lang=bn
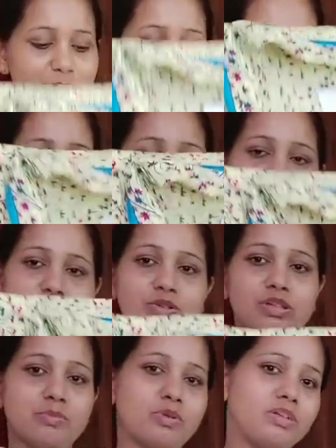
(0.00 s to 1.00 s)
উপর দিয়েই হাউস
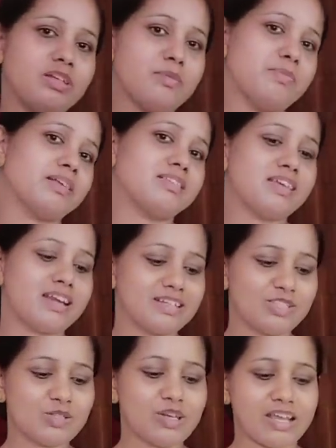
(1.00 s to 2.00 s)
কোটটা করে নিলে ব্যাস আর
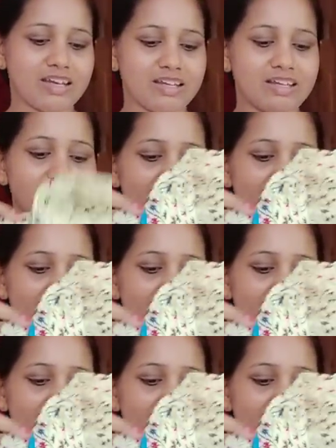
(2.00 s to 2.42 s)
কিছু লাগে না